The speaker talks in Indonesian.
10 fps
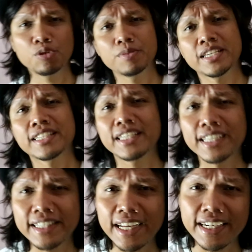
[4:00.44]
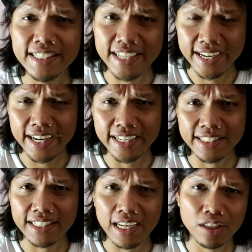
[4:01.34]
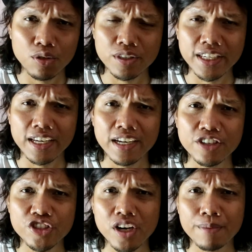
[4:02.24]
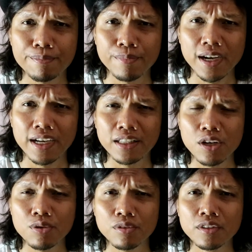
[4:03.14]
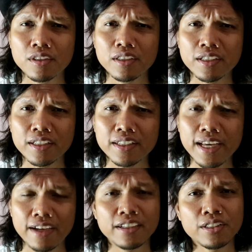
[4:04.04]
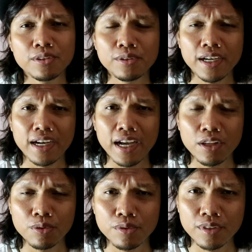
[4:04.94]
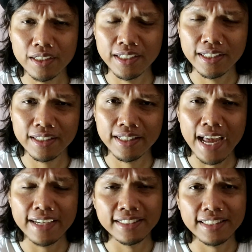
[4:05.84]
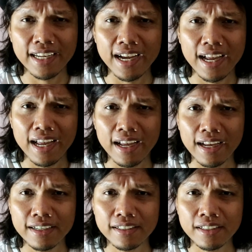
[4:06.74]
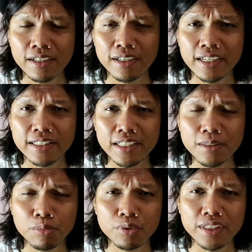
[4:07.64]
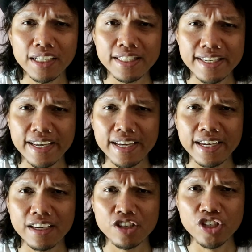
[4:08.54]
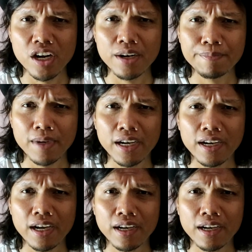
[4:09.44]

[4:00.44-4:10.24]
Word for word: itu biasanya kita ada C crash atau C sharp atau ya itu dia kalau naik setengah kita sebutnya C sharp